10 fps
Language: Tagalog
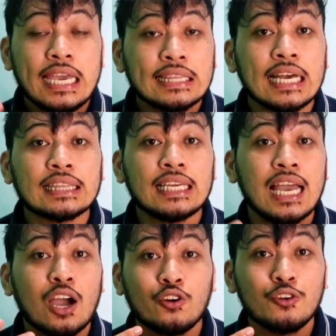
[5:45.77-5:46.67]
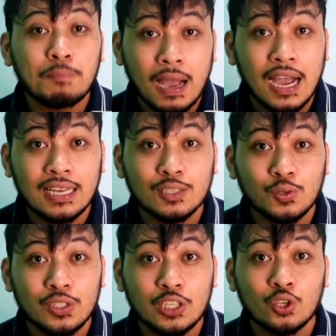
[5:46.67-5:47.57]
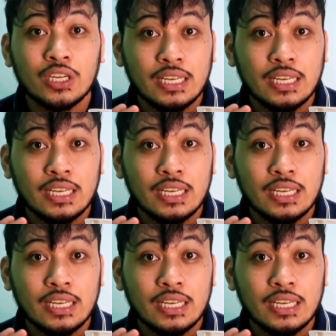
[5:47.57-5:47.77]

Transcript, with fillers: itataya ko yung pangalan ko dito na